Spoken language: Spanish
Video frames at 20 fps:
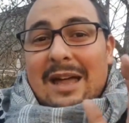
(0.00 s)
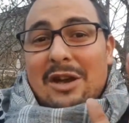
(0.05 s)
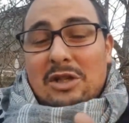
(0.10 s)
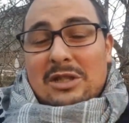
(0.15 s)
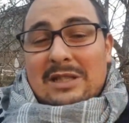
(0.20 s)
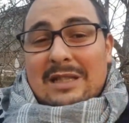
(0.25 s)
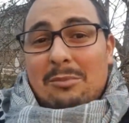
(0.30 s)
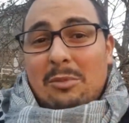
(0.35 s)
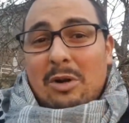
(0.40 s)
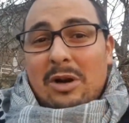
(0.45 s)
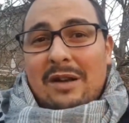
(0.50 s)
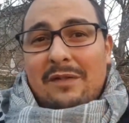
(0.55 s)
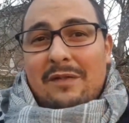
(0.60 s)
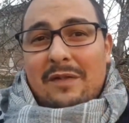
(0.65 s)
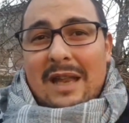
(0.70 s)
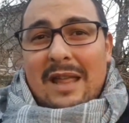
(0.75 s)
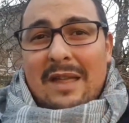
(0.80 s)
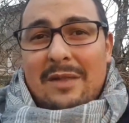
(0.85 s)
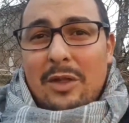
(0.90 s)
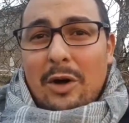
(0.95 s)
Nos estamos
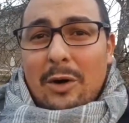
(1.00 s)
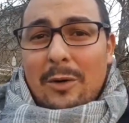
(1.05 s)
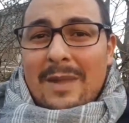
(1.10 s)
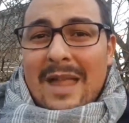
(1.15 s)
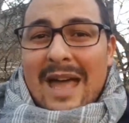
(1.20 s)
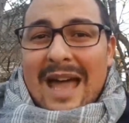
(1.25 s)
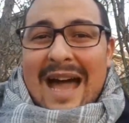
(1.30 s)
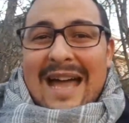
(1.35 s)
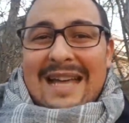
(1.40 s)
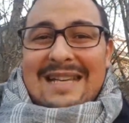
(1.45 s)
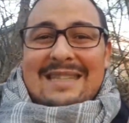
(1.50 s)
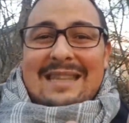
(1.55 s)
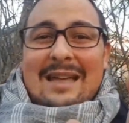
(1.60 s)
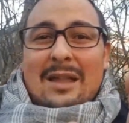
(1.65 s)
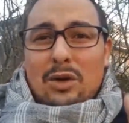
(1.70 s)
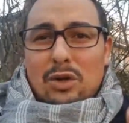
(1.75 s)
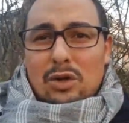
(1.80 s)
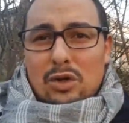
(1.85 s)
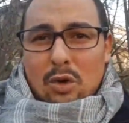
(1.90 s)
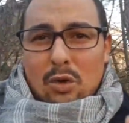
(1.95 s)
refiriendo a
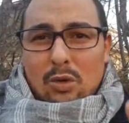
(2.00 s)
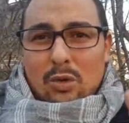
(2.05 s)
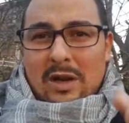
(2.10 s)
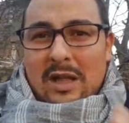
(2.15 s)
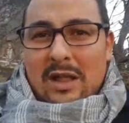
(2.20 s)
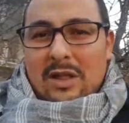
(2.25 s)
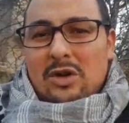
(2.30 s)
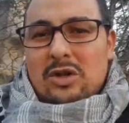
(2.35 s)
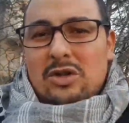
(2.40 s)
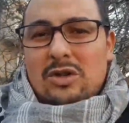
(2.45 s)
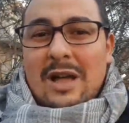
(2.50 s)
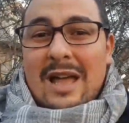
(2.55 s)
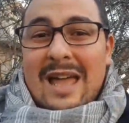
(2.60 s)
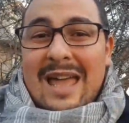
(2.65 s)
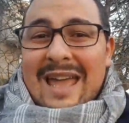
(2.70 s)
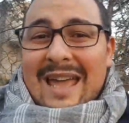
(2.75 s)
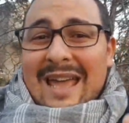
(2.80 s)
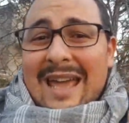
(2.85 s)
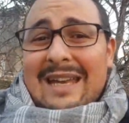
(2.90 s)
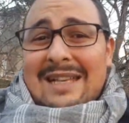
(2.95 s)
Estados Unidos.
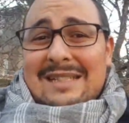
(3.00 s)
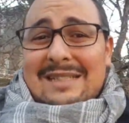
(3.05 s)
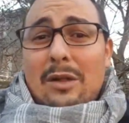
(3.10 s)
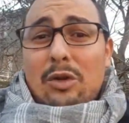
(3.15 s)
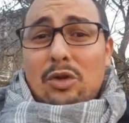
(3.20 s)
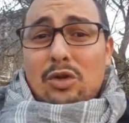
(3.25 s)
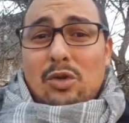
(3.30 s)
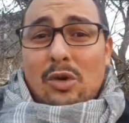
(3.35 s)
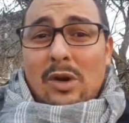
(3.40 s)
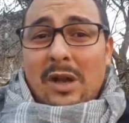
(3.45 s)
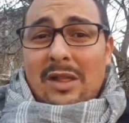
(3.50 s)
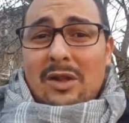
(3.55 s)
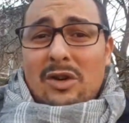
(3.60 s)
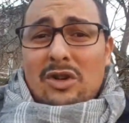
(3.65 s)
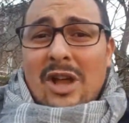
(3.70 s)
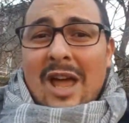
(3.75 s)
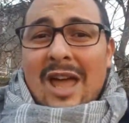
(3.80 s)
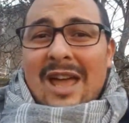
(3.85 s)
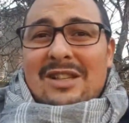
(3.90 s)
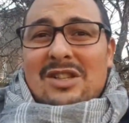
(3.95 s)
En Estados
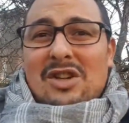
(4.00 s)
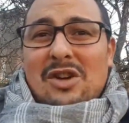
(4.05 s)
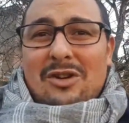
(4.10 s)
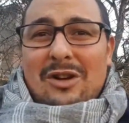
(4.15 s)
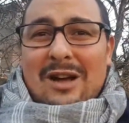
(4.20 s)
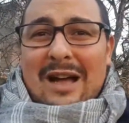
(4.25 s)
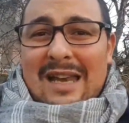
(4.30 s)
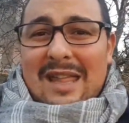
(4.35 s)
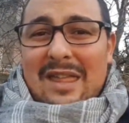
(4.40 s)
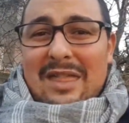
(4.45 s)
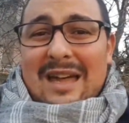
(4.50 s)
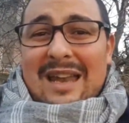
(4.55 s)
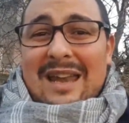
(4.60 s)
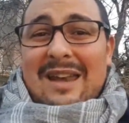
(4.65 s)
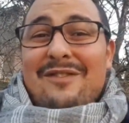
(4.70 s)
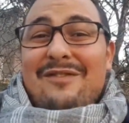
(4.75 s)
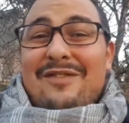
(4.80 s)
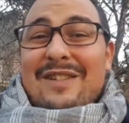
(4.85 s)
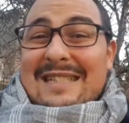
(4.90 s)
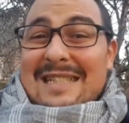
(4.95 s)
Unidos se
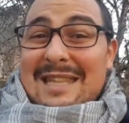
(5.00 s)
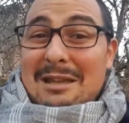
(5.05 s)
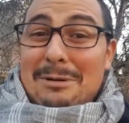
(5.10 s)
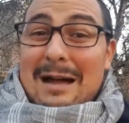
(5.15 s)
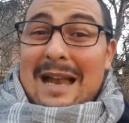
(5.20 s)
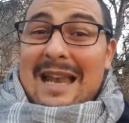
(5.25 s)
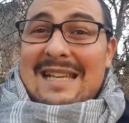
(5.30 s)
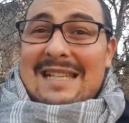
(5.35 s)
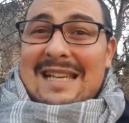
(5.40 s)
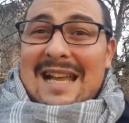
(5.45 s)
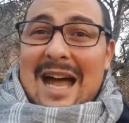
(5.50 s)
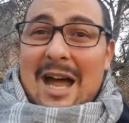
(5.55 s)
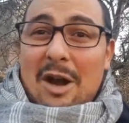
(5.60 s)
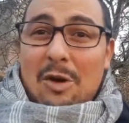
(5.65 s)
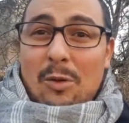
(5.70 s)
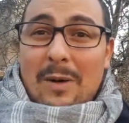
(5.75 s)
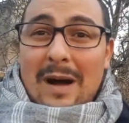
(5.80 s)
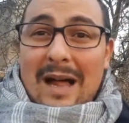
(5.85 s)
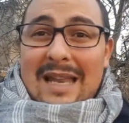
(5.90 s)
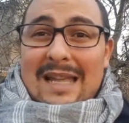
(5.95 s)
organizan festivales
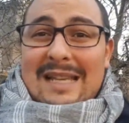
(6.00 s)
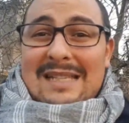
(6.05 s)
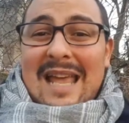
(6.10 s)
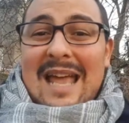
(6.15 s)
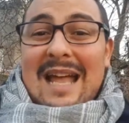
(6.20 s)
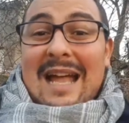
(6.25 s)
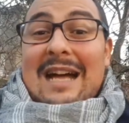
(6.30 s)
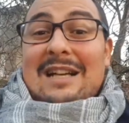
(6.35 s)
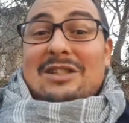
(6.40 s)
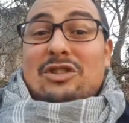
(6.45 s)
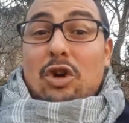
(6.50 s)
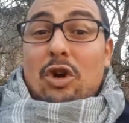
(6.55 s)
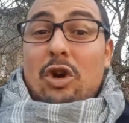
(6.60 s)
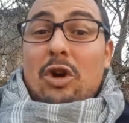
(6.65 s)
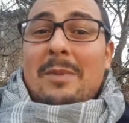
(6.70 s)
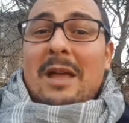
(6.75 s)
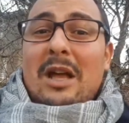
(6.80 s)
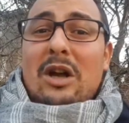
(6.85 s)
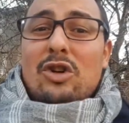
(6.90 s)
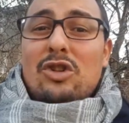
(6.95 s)
anuales
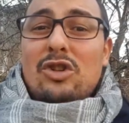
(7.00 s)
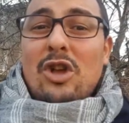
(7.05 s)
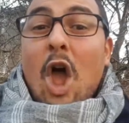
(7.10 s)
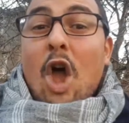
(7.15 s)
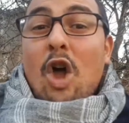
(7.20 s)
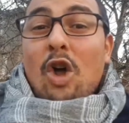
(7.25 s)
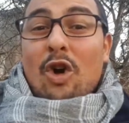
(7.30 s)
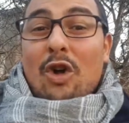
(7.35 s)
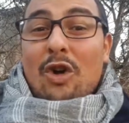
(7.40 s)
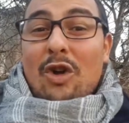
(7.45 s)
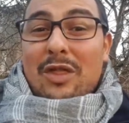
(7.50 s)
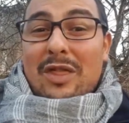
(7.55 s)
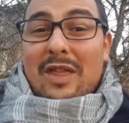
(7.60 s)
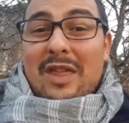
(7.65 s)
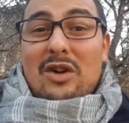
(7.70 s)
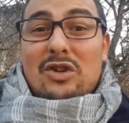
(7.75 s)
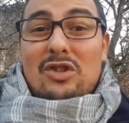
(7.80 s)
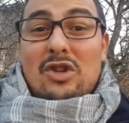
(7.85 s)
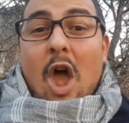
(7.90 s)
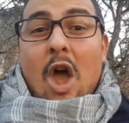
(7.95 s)
gastronómicos
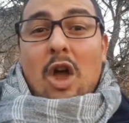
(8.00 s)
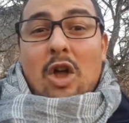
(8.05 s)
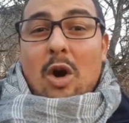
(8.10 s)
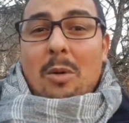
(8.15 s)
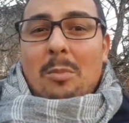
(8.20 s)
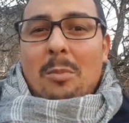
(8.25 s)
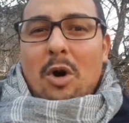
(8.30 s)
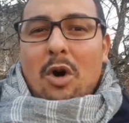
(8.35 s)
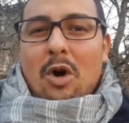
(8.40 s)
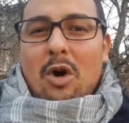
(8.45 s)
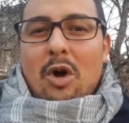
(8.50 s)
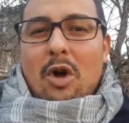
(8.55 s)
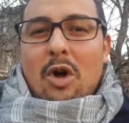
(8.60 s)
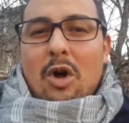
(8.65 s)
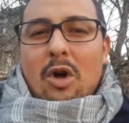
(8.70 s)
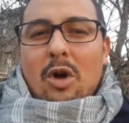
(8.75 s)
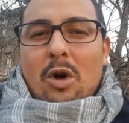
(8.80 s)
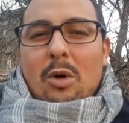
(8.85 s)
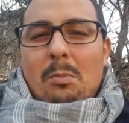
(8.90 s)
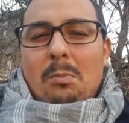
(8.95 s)
conocidos como
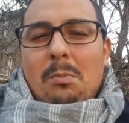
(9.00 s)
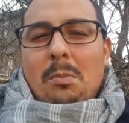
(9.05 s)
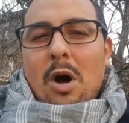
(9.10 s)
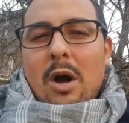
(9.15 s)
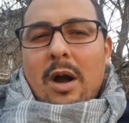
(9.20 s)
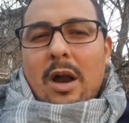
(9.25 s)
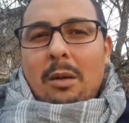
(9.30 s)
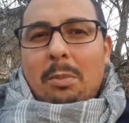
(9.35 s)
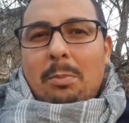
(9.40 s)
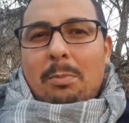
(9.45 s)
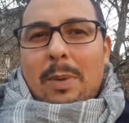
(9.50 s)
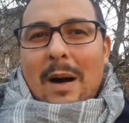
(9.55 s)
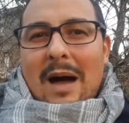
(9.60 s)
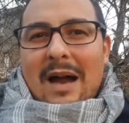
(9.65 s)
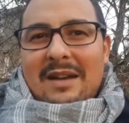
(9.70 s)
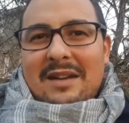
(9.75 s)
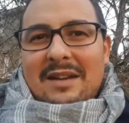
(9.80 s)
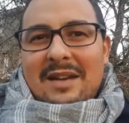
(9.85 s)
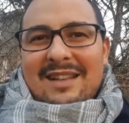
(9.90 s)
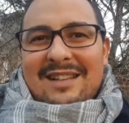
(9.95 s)

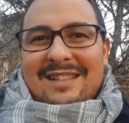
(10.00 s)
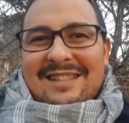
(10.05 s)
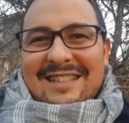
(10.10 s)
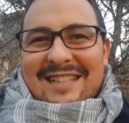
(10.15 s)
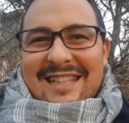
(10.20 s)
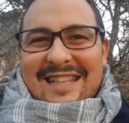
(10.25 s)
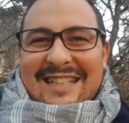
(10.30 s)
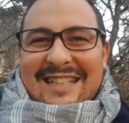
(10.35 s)
Parties.